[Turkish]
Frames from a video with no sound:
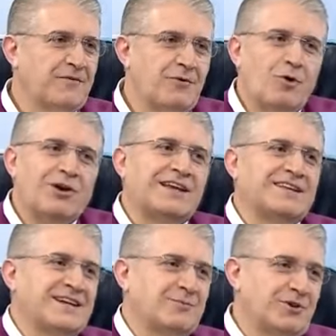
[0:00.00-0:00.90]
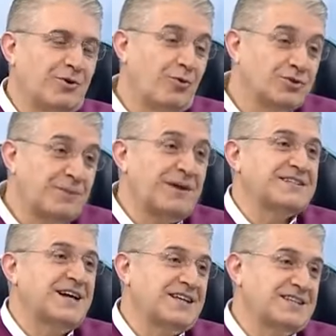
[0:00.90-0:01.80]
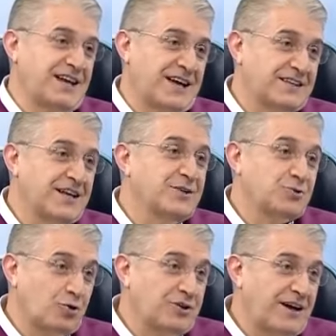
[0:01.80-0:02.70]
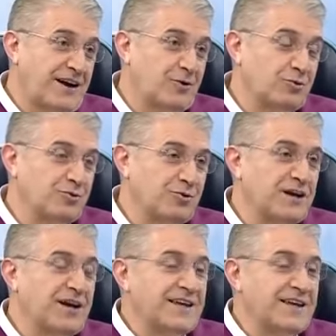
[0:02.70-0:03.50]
Ve öyle giderim oraya. O zaman zaten seyahat çok yararlı oluyor.